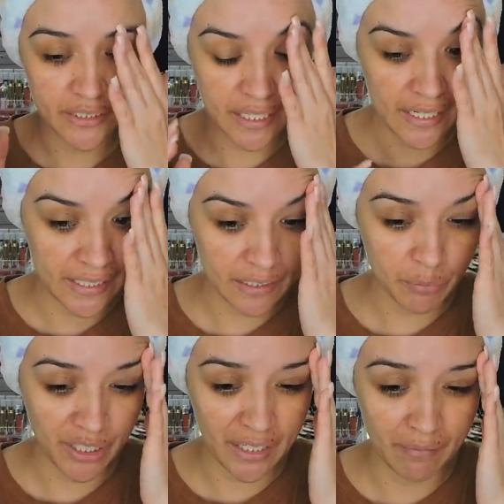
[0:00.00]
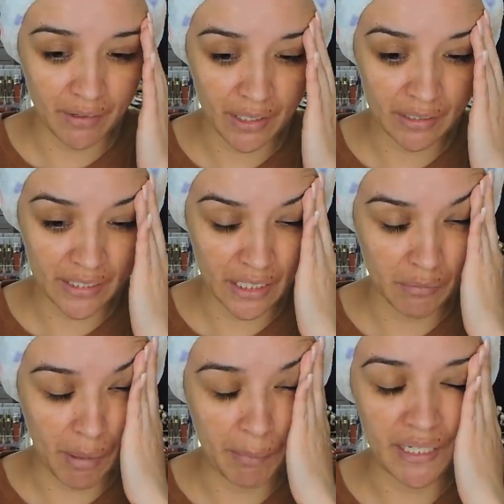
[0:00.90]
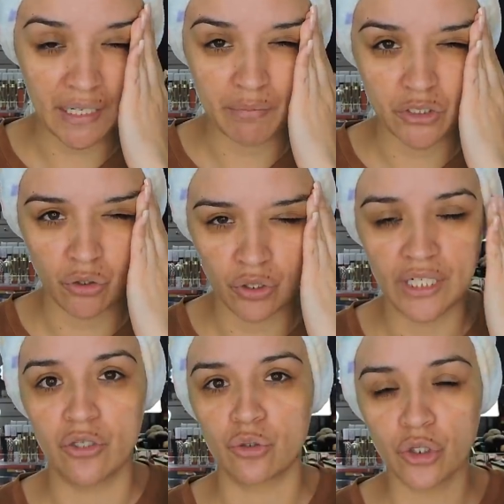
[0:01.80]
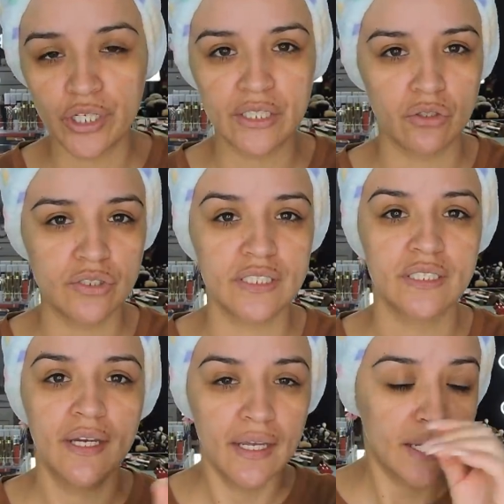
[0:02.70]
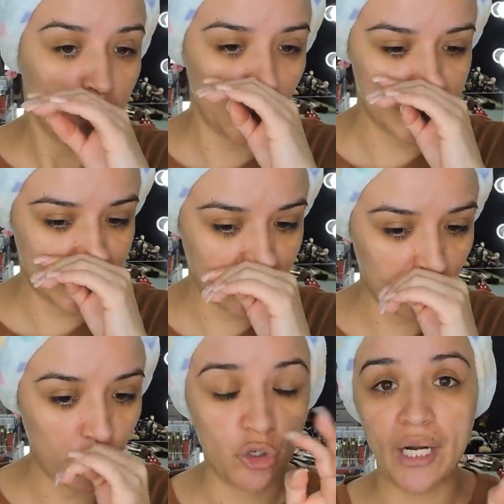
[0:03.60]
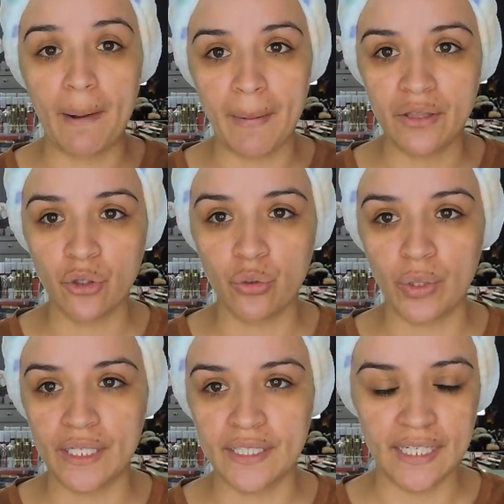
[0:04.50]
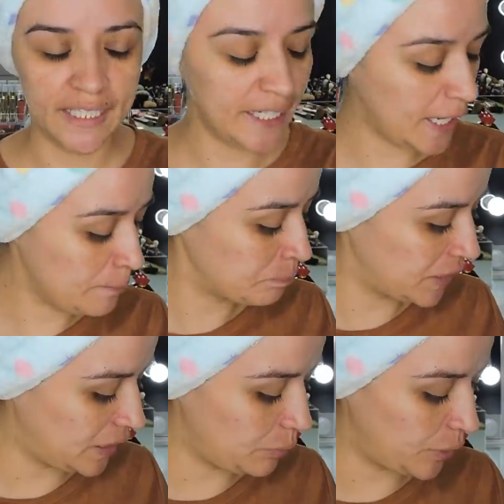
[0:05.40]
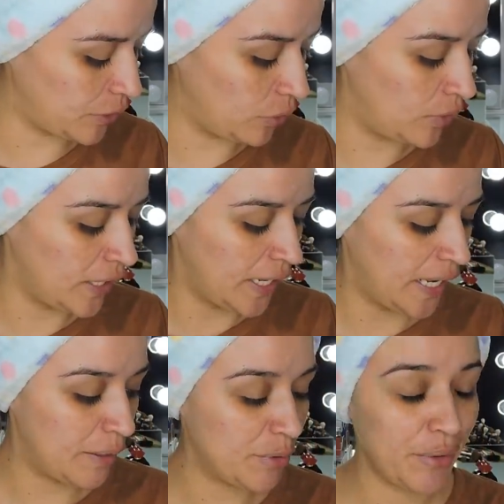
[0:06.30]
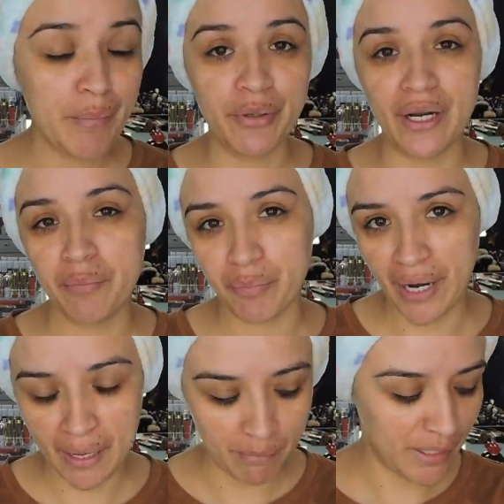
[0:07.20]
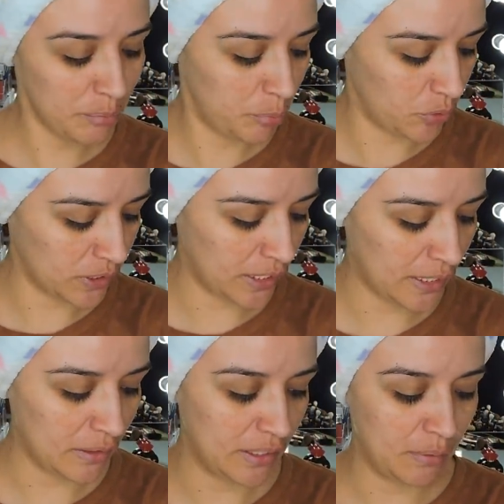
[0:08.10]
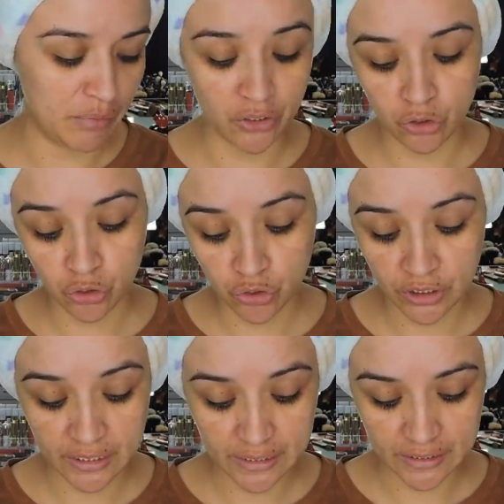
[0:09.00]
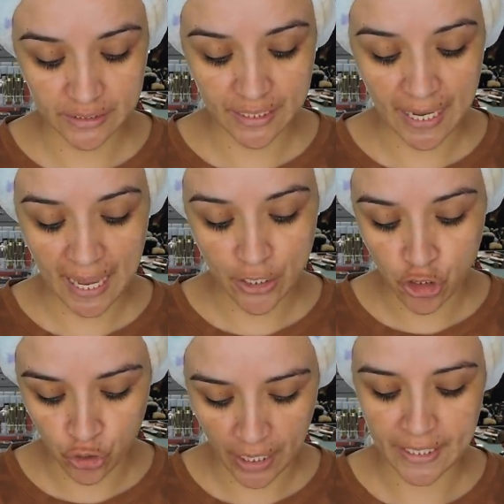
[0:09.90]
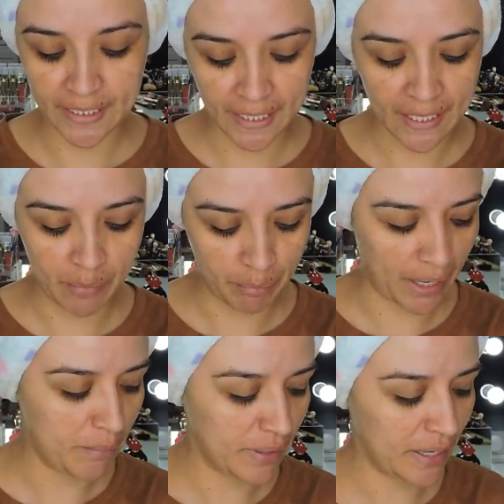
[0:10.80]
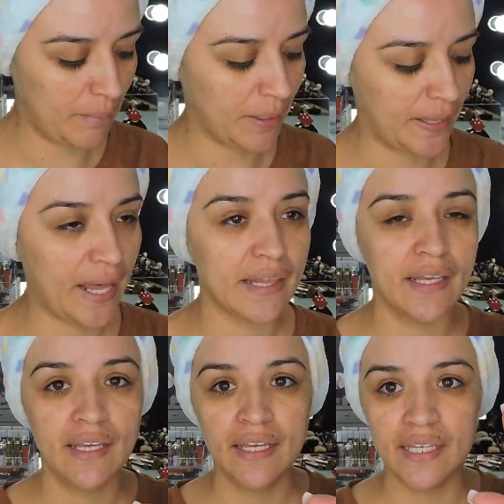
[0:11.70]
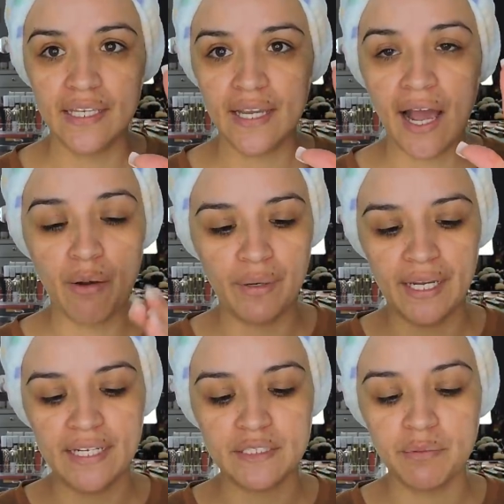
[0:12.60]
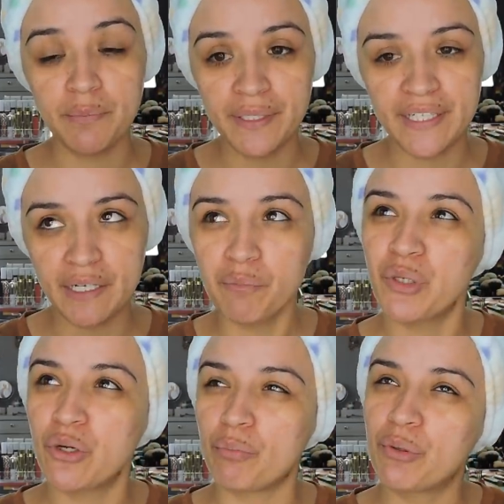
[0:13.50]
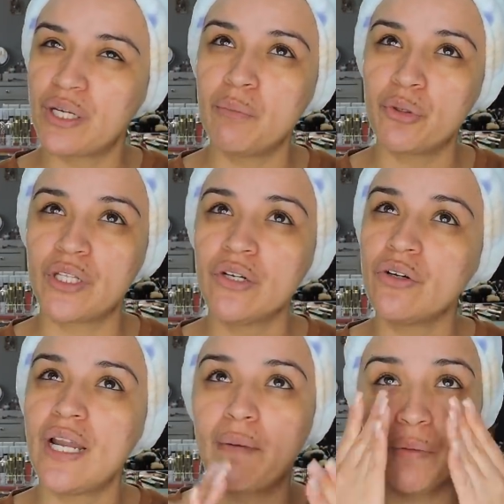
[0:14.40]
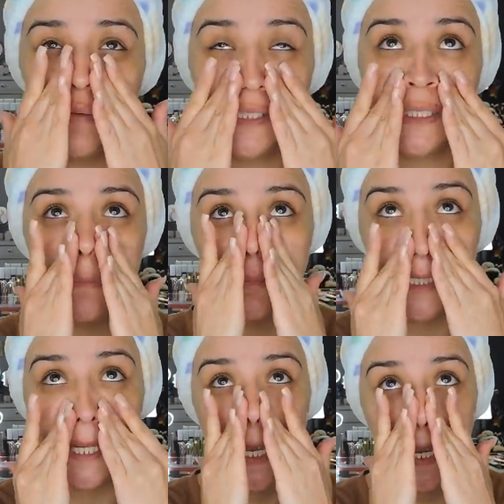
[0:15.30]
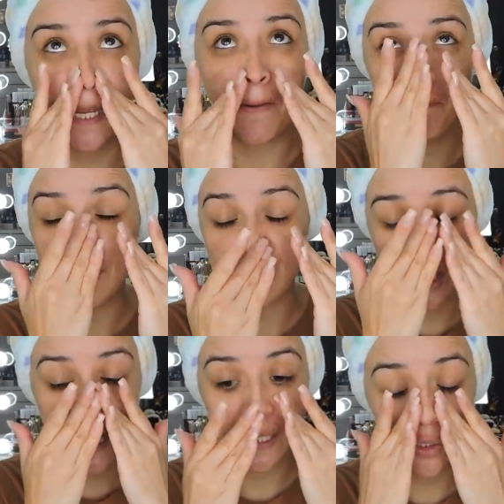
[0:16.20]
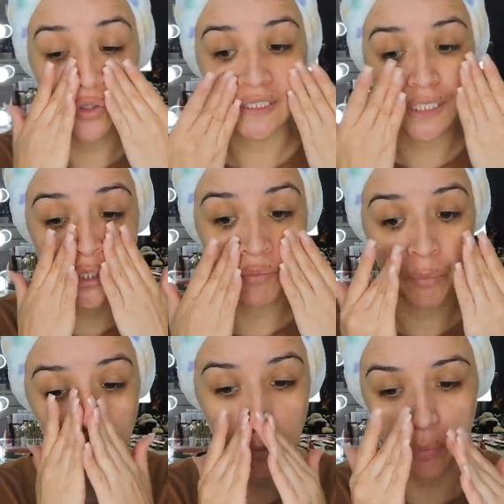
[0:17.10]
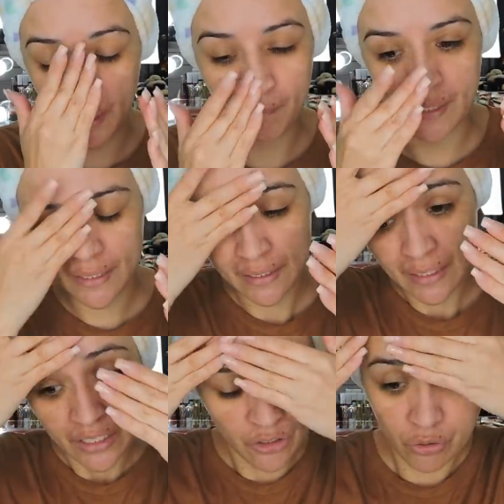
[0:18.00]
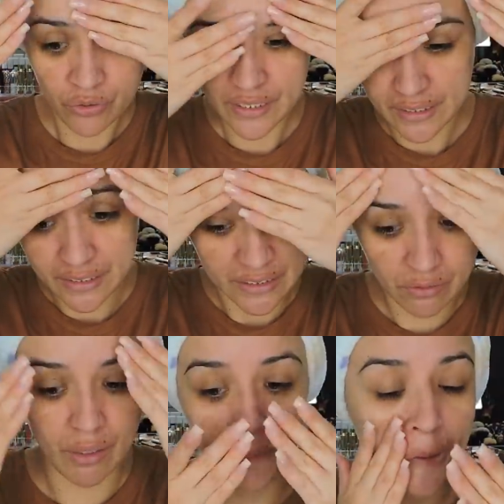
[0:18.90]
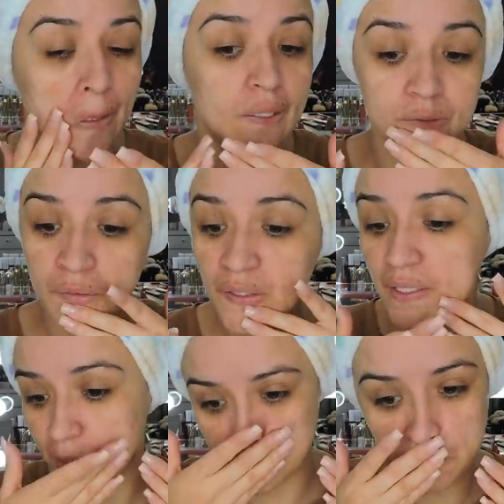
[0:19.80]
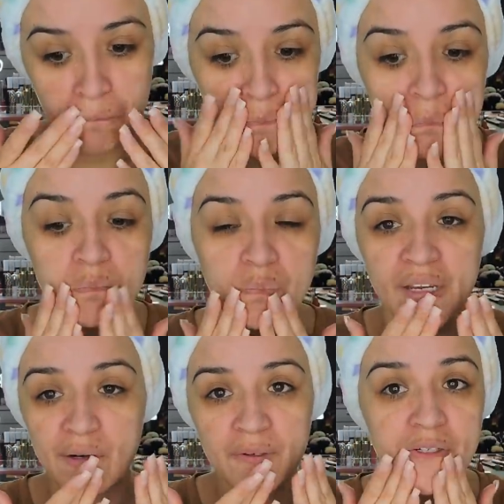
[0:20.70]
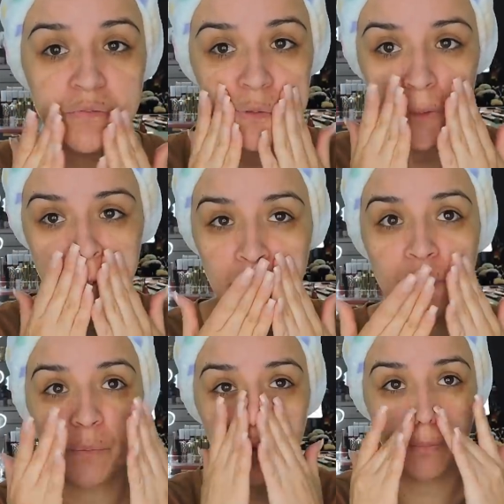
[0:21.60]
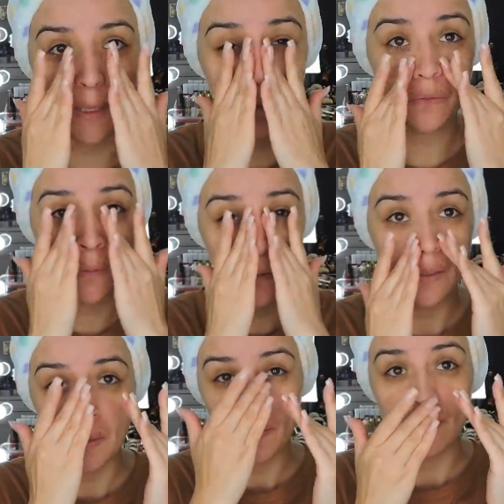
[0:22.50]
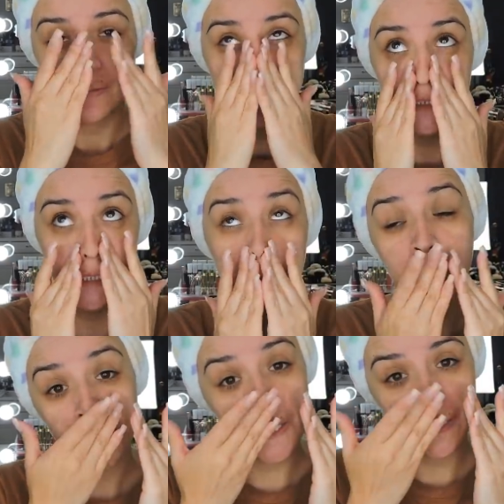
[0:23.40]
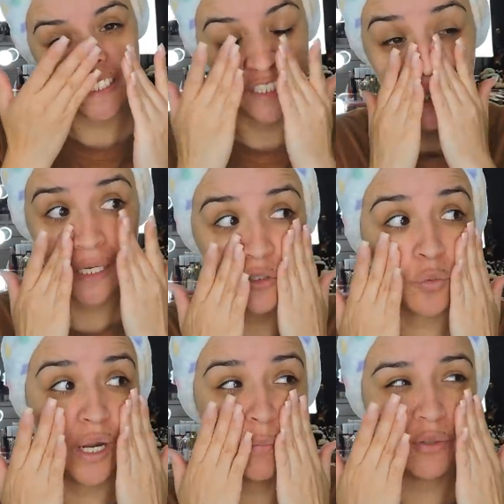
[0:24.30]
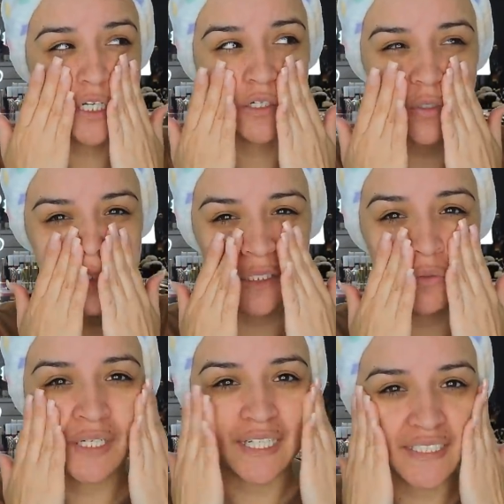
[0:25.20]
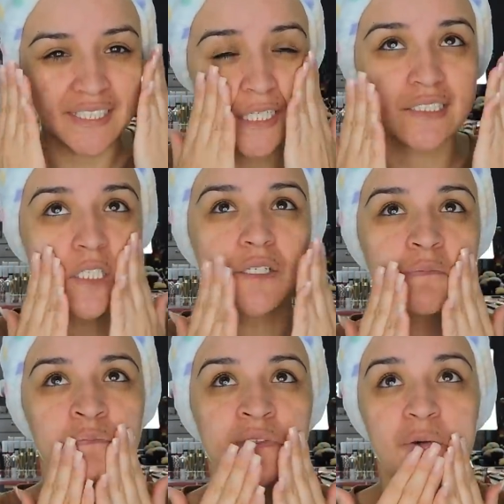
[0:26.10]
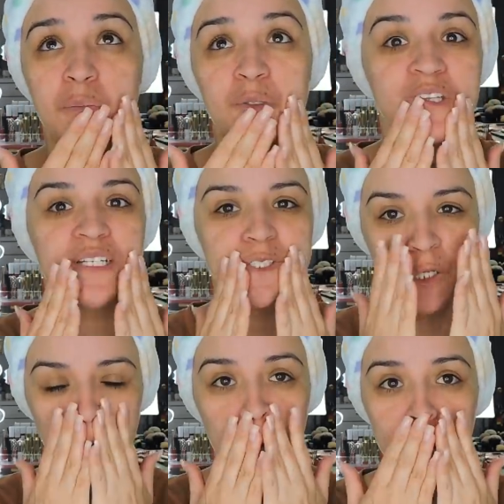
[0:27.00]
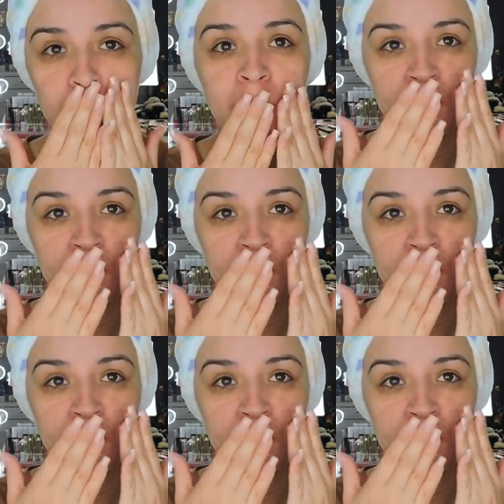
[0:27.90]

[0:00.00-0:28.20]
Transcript: a salir, voy a llevar, tiene mami revisión con el doctor, entonces voy a estar como grabando durante el día y bueno, eh, me voy a poner primer porque eh, mi rostro sí necesita ayudadita del primer, la verdad. Y aunque es BB Cream, bueno, por ejemplo, tengo la BB Cream de Misha y con esa no me pongo primer, no lo necesito, la verdad. Es una de las mejores BB Cream que he probado. Si quieren una reseña actual, porque creo que tengo una reseña hace como tres años,